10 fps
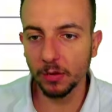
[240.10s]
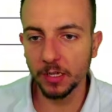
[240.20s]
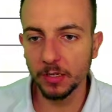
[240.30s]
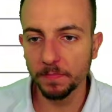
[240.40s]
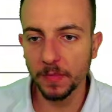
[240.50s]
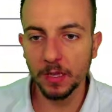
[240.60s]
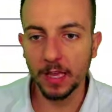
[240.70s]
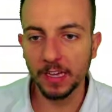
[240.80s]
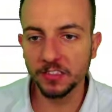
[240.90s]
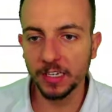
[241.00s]
aqui é
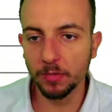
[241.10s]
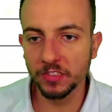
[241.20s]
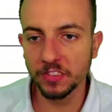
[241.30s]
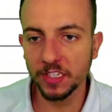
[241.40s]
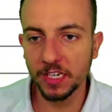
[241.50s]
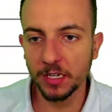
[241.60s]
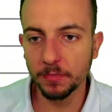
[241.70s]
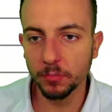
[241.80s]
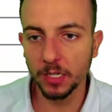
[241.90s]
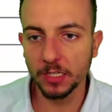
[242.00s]
a célula C,
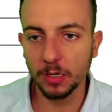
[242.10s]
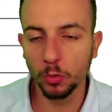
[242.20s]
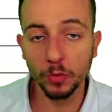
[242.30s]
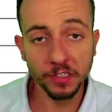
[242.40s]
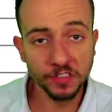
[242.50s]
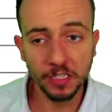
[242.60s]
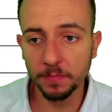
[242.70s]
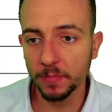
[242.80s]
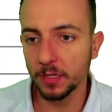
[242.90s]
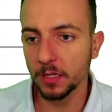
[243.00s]
porque está na coluna C,
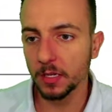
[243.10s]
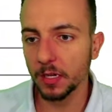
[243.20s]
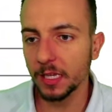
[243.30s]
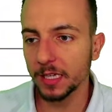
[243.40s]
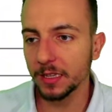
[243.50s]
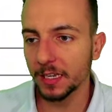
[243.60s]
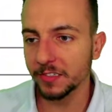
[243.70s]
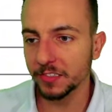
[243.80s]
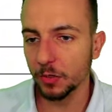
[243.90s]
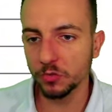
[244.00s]
linha
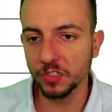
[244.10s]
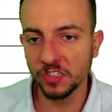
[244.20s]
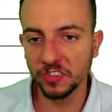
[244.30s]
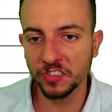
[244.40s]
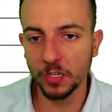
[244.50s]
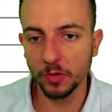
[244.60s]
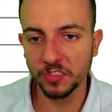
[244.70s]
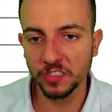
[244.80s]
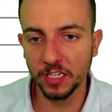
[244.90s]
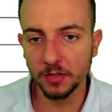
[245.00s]
3, ou seja, célula
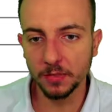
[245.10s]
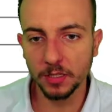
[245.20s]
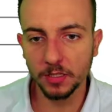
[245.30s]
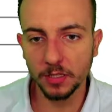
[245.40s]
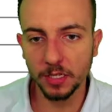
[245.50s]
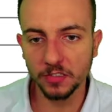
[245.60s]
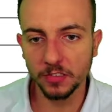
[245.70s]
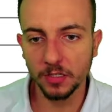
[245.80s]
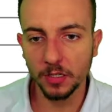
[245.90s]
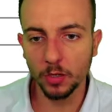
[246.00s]

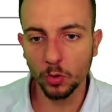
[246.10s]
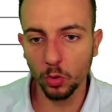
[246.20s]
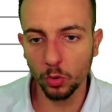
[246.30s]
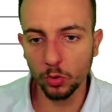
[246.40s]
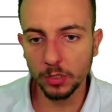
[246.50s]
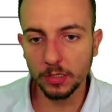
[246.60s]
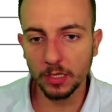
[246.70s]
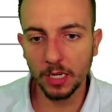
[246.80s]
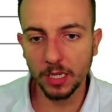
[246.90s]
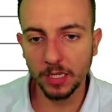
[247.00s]
C3 coluna
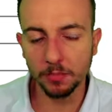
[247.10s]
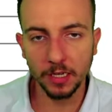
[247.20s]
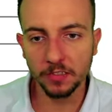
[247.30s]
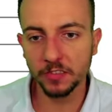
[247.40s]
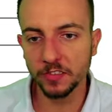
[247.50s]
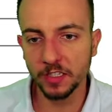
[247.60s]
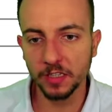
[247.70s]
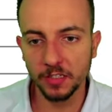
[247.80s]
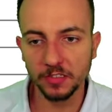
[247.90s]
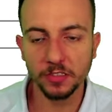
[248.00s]
e linha, beleza?
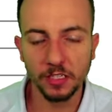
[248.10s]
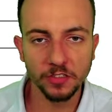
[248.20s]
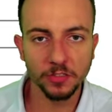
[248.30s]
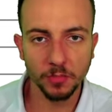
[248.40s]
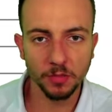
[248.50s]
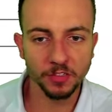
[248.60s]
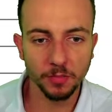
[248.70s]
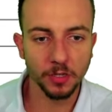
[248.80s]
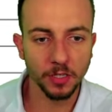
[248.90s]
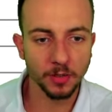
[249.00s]
C3, neste meu
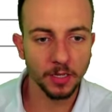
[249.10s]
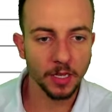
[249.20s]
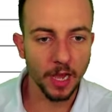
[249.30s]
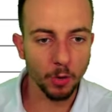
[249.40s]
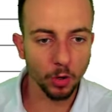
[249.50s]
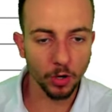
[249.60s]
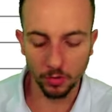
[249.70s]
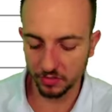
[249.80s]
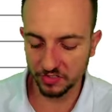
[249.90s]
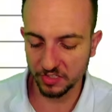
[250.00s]
exemplo aqui. Aí eu coloco ó,
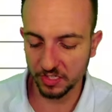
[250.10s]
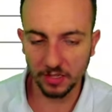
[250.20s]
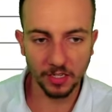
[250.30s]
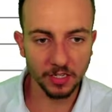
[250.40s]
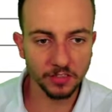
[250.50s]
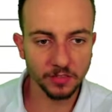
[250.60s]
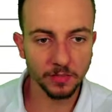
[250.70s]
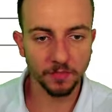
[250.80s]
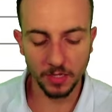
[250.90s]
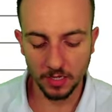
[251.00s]
C3
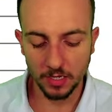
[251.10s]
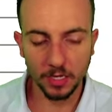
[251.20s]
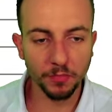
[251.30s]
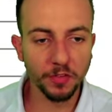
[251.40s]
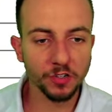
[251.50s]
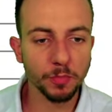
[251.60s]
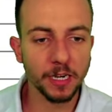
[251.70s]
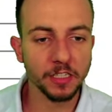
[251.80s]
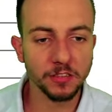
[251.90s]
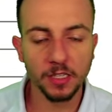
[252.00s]
e fecho
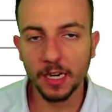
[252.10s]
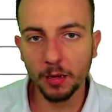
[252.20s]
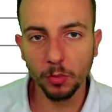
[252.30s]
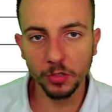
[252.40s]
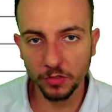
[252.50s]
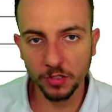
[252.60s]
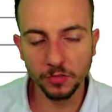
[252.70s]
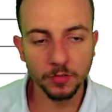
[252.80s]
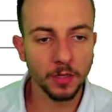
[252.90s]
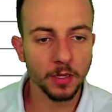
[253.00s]
parênteses. Acabou, é só
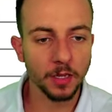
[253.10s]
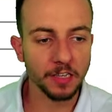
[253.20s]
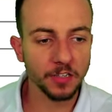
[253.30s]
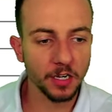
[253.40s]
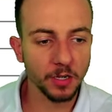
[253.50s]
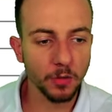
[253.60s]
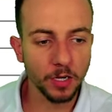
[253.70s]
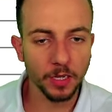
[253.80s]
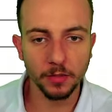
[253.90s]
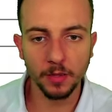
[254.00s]
isso. Aí você clica no OK.